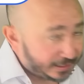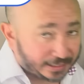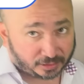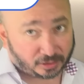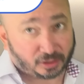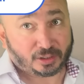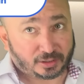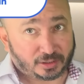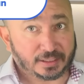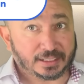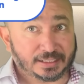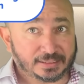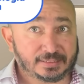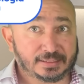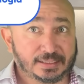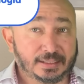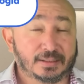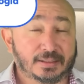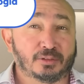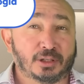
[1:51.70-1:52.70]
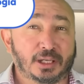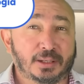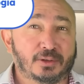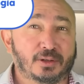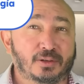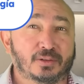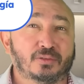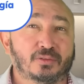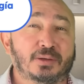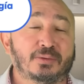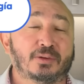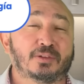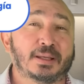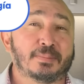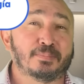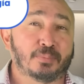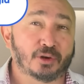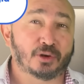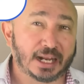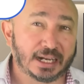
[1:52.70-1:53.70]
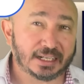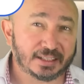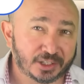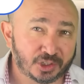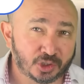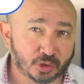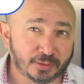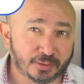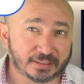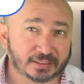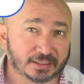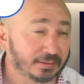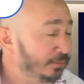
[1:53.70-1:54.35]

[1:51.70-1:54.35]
a todo este nuevo, nuevo temporal de lluvias que